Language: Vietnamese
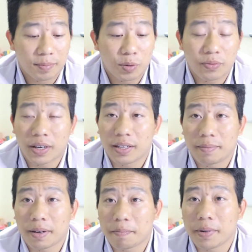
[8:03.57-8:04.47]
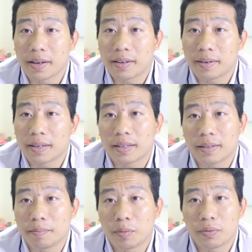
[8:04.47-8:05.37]
một vài điểm đặc biệt ờ,
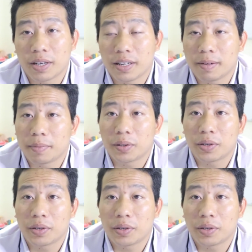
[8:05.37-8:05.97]
một vài điểm mà